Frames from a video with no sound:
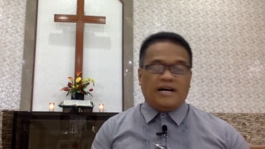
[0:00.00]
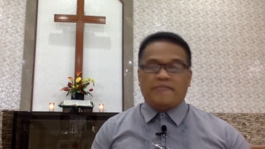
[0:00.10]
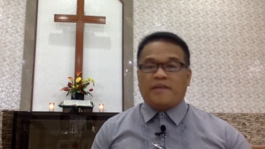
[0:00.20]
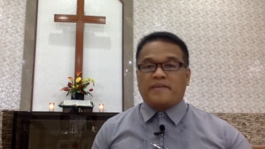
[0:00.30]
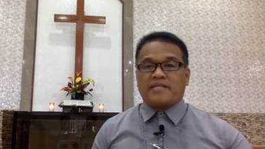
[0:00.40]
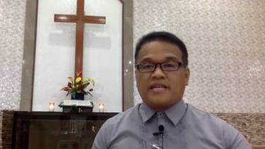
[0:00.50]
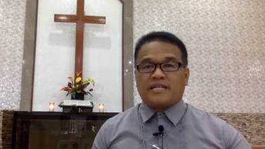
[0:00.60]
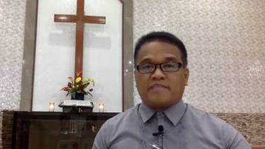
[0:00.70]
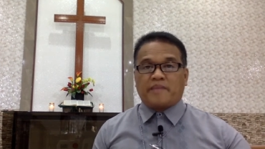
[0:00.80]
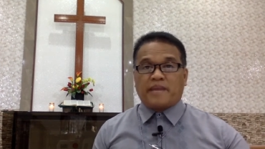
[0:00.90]

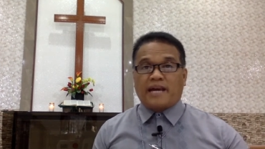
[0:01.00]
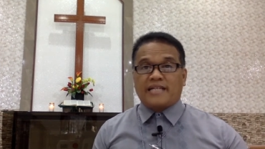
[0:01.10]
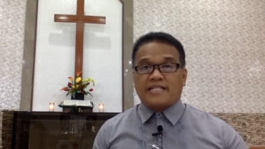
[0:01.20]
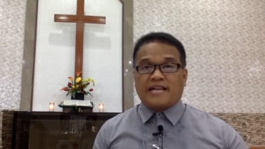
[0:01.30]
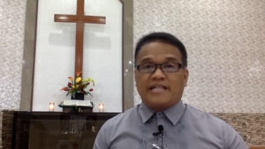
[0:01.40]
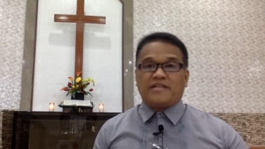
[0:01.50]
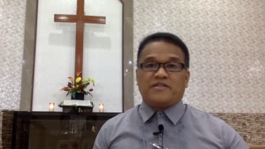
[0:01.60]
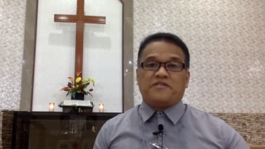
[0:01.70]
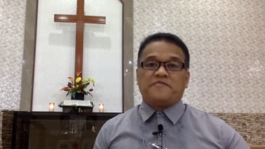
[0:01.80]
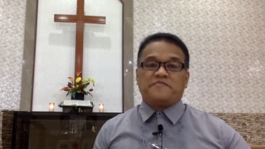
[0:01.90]
Kapatid, pagpalain
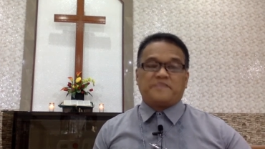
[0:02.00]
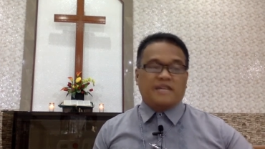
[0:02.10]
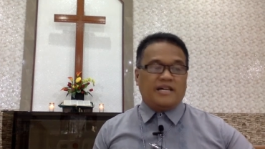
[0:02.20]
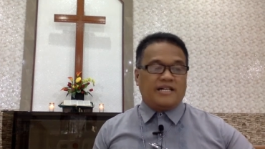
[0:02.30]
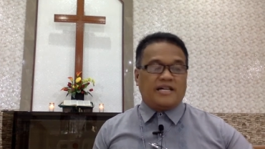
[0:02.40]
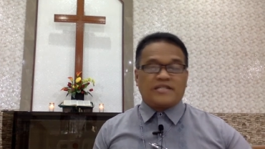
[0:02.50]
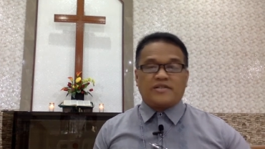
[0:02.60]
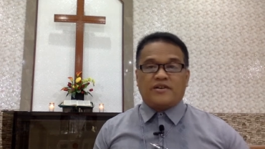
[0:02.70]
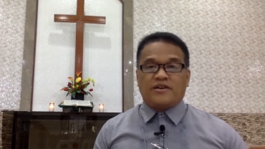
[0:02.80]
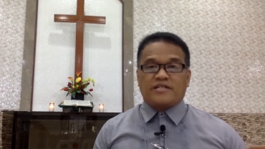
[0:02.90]
tayo ng
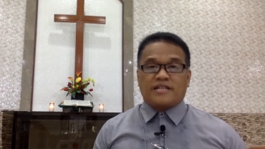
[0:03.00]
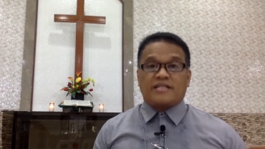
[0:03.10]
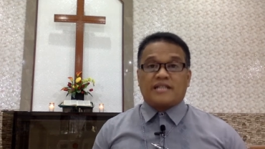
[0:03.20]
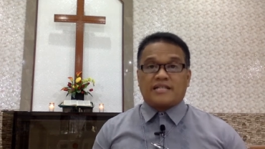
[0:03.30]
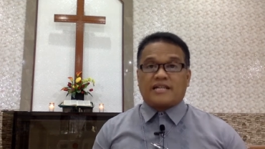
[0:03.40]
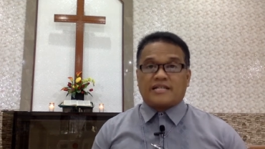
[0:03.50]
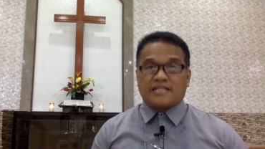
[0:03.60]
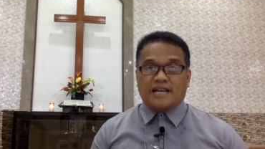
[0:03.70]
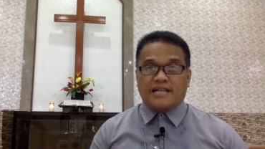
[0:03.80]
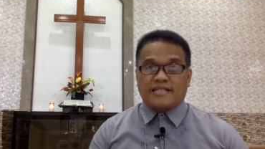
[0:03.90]
Diyos at idagdag
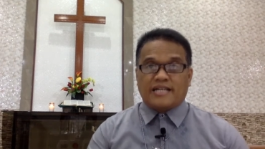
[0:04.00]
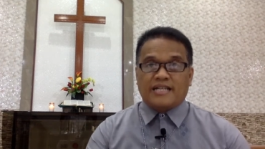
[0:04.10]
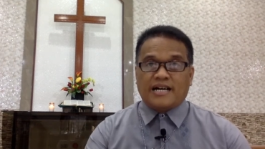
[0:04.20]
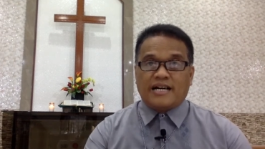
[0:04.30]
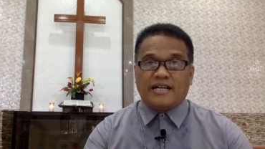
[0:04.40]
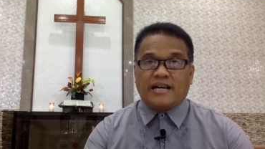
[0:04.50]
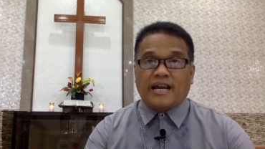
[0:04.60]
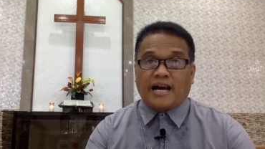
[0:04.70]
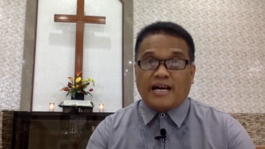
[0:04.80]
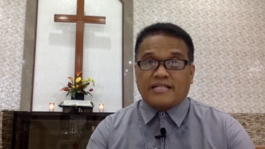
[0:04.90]
sa atin ang
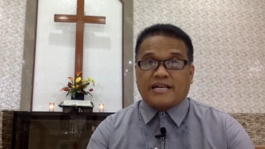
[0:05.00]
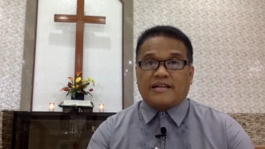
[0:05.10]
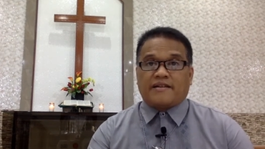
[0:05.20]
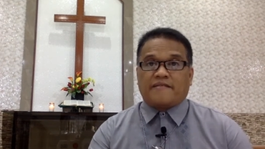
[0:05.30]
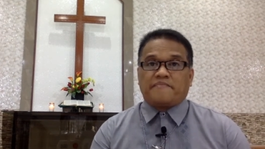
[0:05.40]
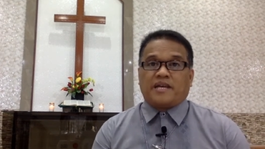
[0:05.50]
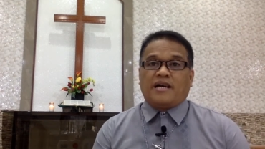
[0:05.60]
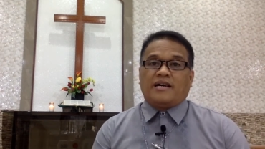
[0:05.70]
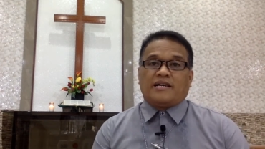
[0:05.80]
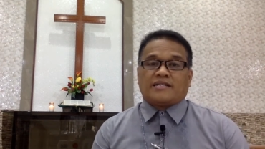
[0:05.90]
kalakasan
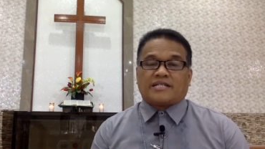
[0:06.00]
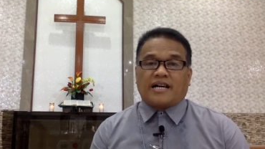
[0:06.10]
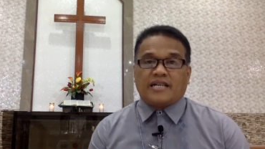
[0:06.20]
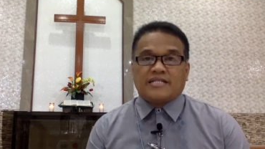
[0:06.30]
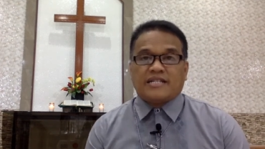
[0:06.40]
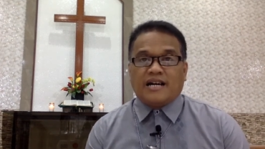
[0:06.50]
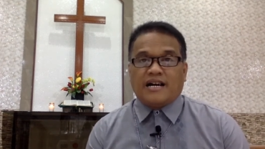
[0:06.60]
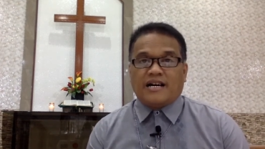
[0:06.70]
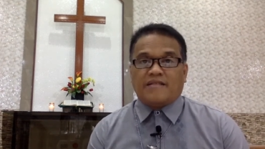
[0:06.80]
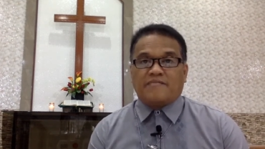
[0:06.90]
sa
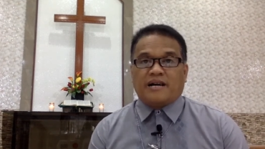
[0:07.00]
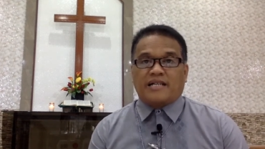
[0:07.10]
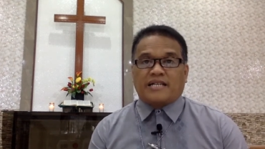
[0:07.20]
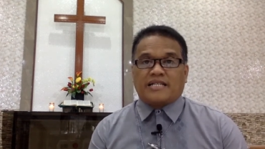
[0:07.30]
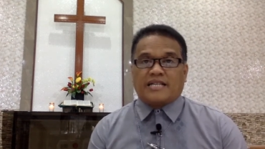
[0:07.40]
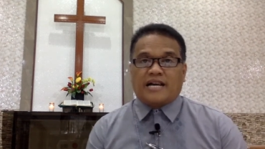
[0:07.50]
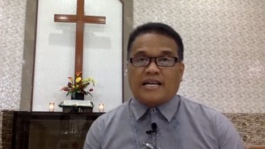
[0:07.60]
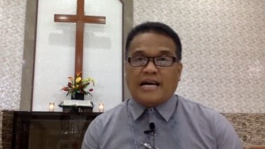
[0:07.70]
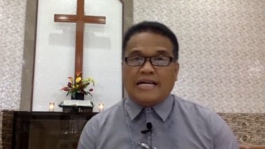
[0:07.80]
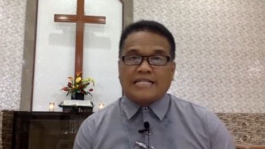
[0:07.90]
kanyang mga salita
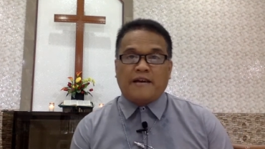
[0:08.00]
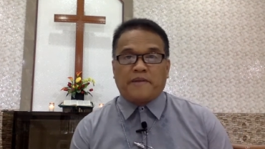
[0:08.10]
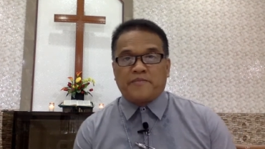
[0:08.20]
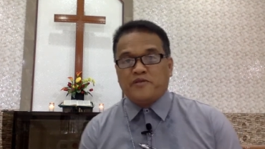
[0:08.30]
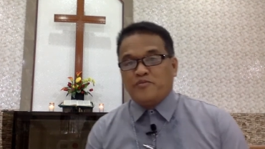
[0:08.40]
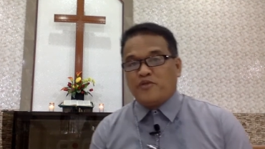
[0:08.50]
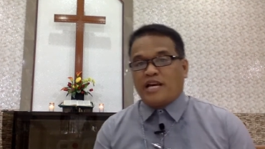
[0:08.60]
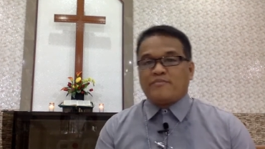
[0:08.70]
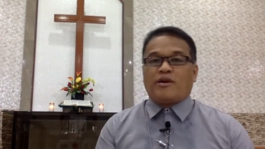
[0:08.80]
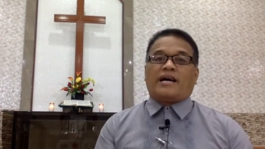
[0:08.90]
na ating
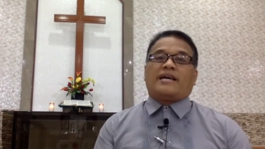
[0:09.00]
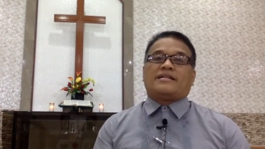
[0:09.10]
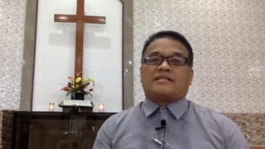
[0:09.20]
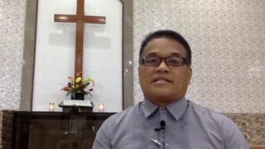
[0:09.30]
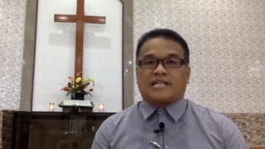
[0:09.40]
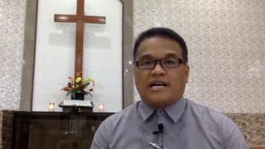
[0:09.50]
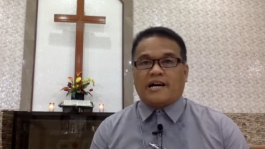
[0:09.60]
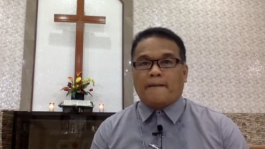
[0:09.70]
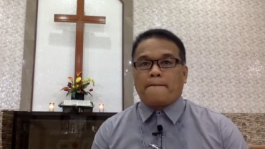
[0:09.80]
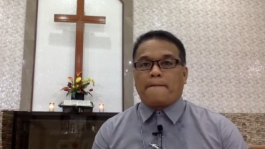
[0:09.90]
pagbubulay-bulayan
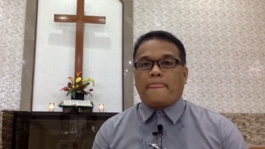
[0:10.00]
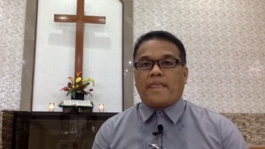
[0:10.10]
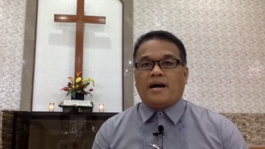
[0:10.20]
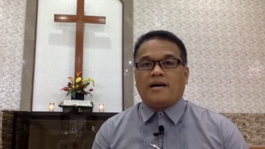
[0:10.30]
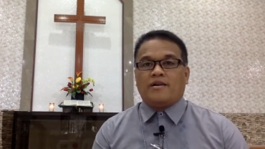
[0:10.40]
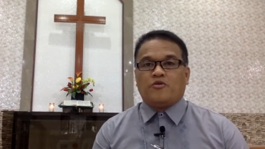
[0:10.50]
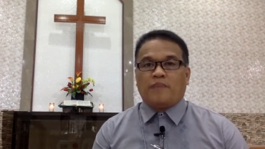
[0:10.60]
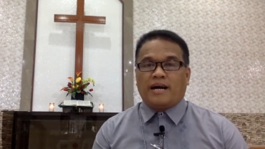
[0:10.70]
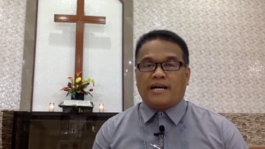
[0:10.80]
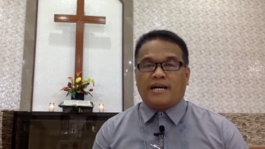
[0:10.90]
sa
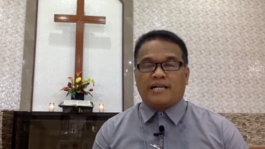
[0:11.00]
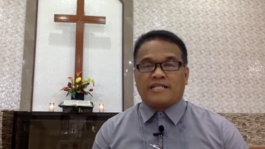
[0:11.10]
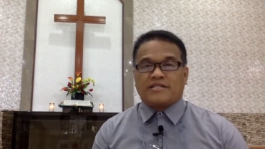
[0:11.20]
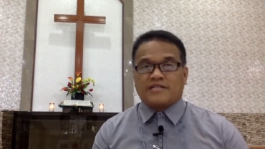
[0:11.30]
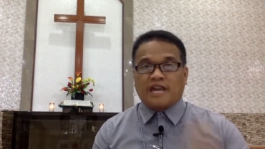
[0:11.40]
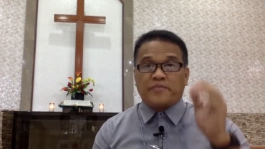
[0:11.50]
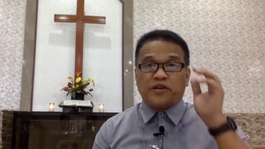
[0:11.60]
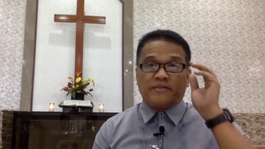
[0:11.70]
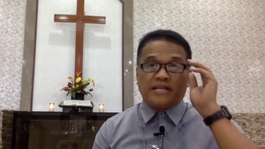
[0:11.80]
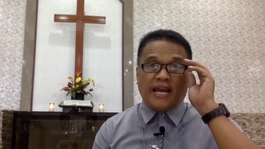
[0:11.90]
umagang ito. Tayo
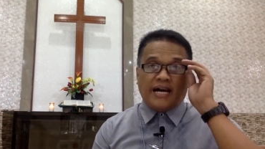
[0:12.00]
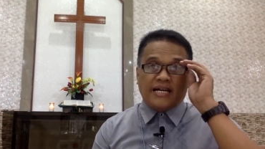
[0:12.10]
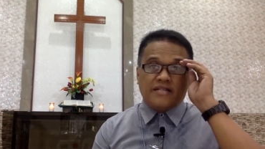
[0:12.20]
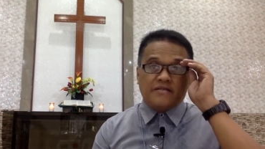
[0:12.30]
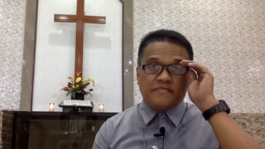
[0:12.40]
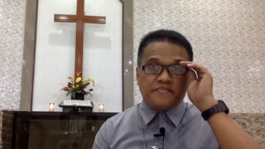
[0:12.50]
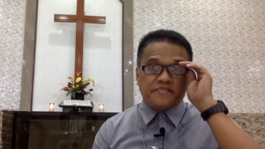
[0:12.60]
po'y manalangin.